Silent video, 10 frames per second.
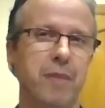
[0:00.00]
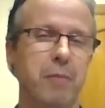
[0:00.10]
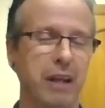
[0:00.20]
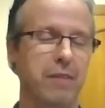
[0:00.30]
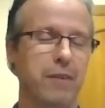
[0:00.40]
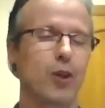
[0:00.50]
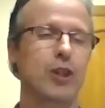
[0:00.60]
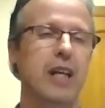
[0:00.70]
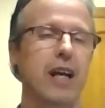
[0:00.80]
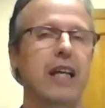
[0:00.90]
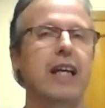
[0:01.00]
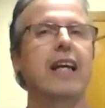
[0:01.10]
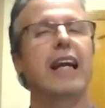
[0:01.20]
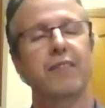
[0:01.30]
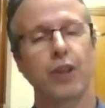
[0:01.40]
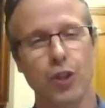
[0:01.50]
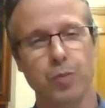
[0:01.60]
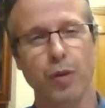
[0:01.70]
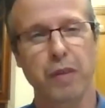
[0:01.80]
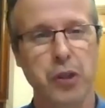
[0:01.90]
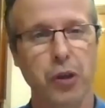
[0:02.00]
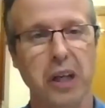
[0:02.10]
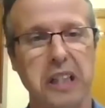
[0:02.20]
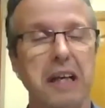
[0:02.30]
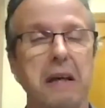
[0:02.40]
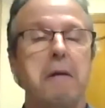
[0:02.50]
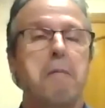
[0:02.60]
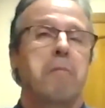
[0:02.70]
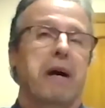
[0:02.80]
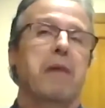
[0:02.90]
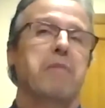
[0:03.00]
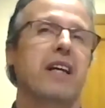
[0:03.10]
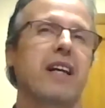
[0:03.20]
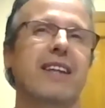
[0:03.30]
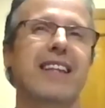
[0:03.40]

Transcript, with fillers: preciosa y grandiosos profesores para mí